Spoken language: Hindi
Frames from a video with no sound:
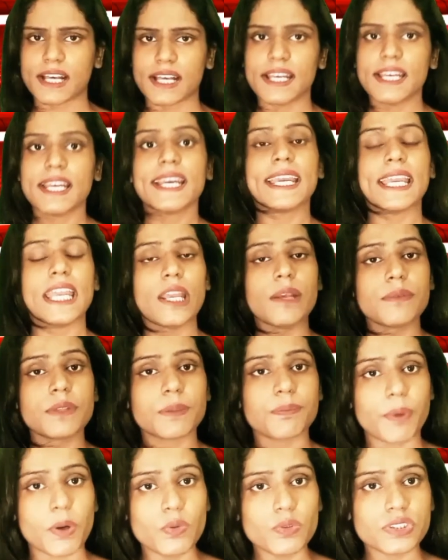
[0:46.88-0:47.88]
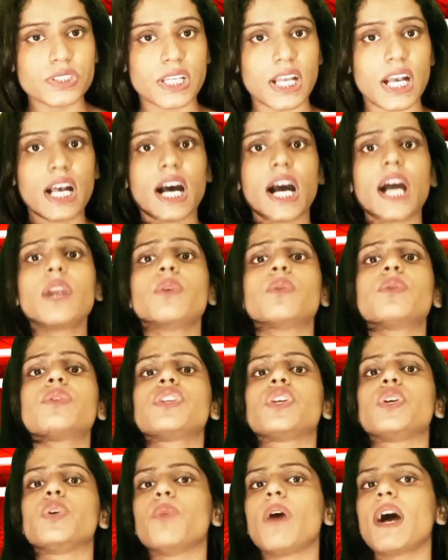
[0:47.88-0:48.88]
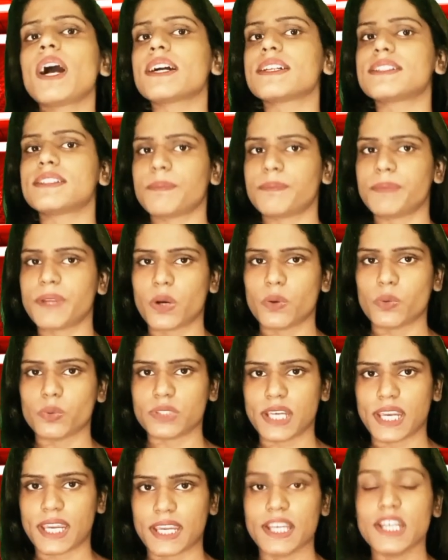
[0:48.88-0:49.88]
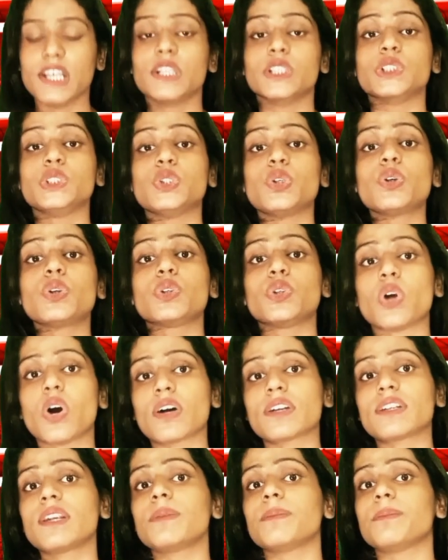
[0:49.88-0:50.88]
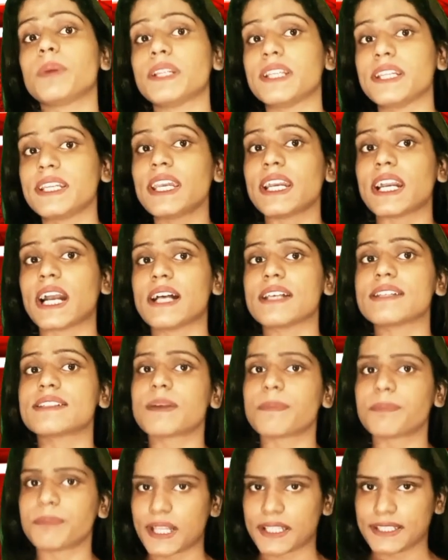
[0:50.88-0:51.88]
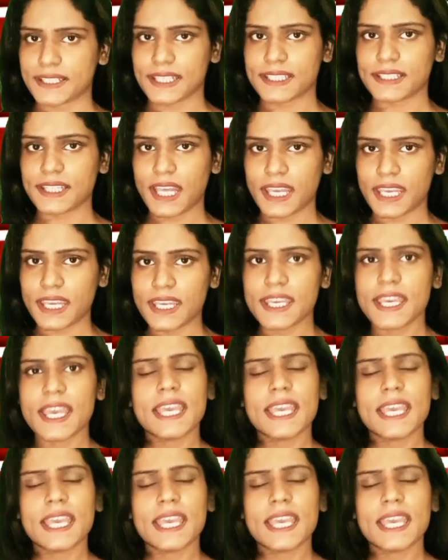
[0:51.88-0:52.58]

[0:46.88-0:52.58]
था एम्स पहुंचना हर उस युवा का सपना होता है जो डॉक्टर बनने का सपना देखता है